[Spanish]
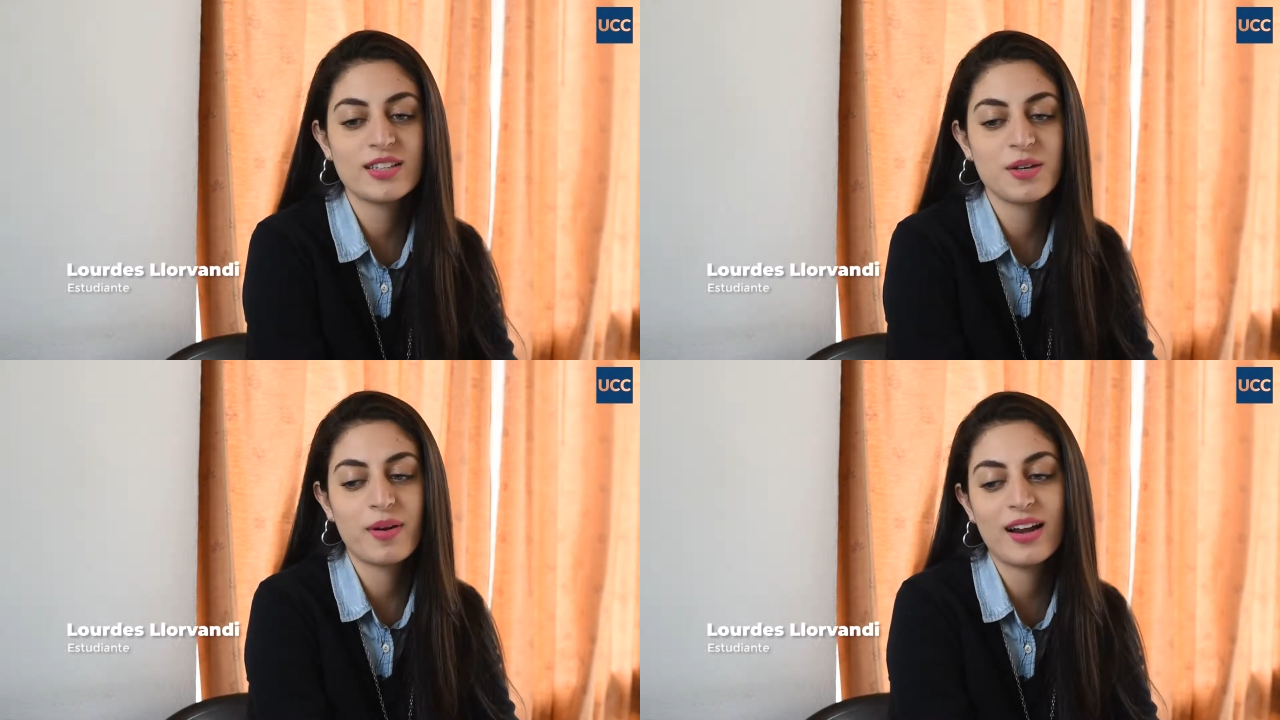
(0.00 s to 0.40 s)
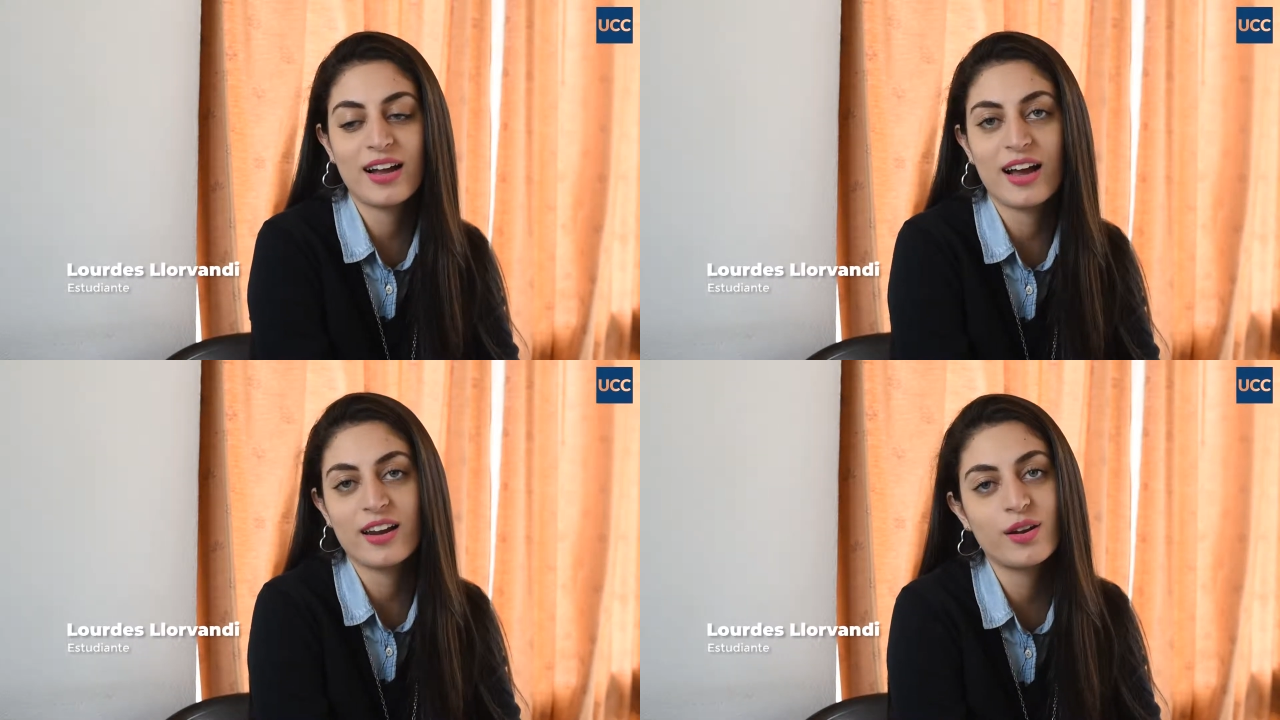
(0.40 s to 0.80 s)
a llevar la
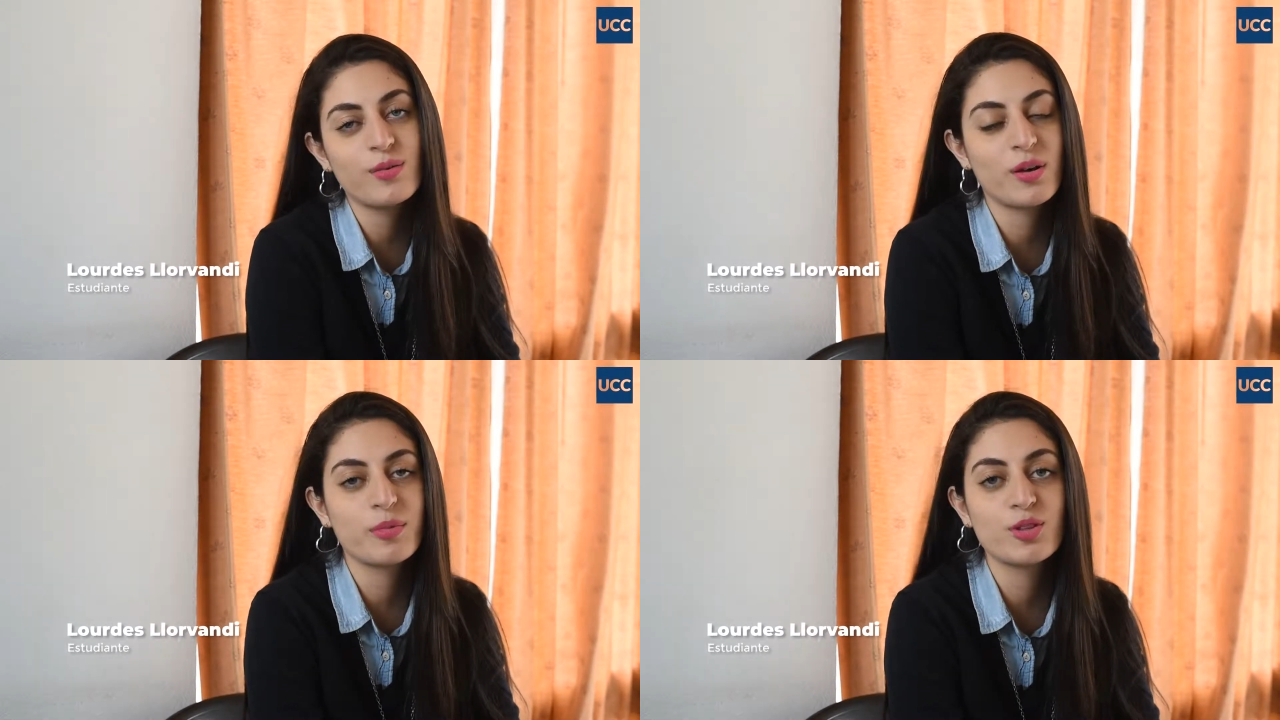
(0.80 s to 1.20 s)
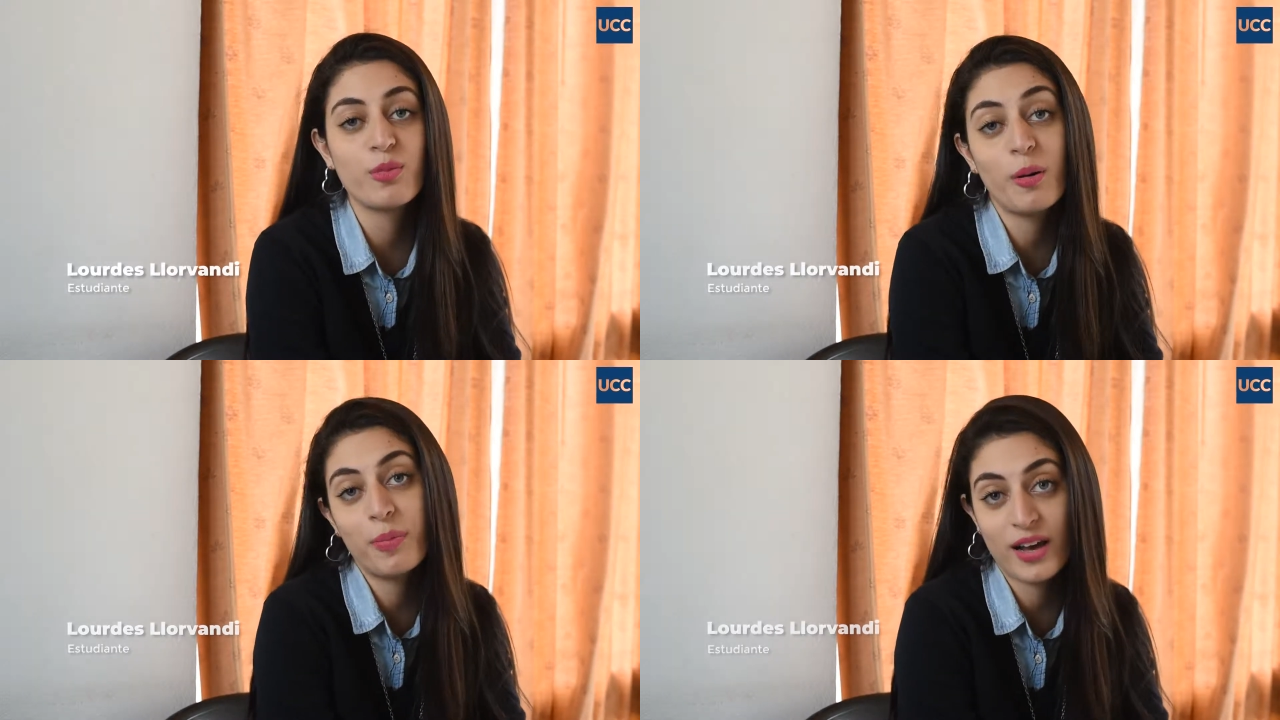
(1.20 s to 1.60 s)
carrera a un ámbito
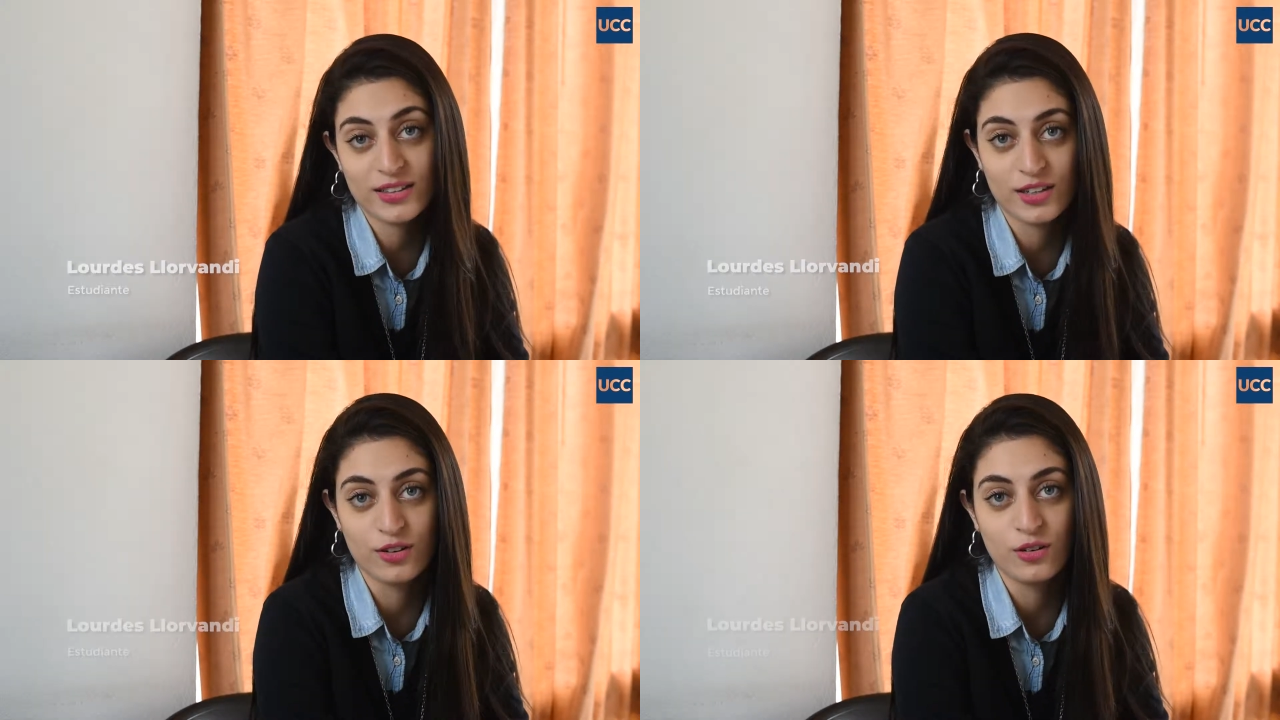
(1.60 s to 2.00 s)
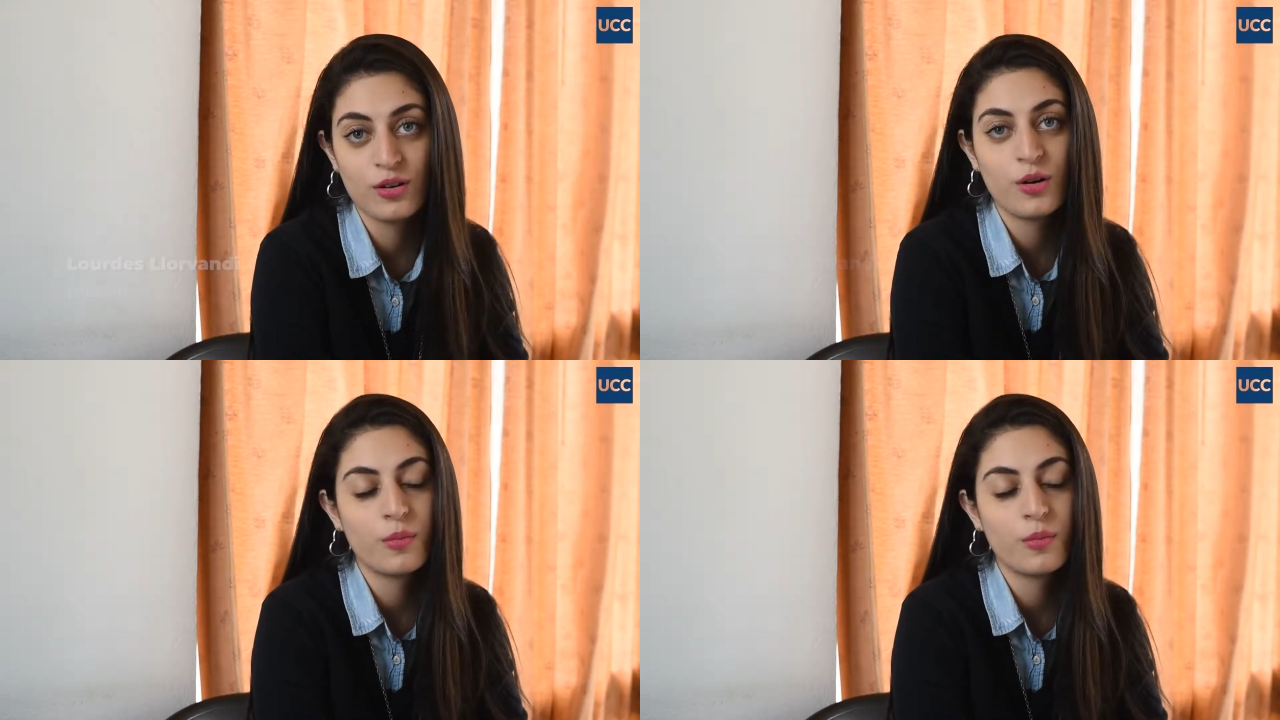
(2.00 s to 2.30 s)
más práctico.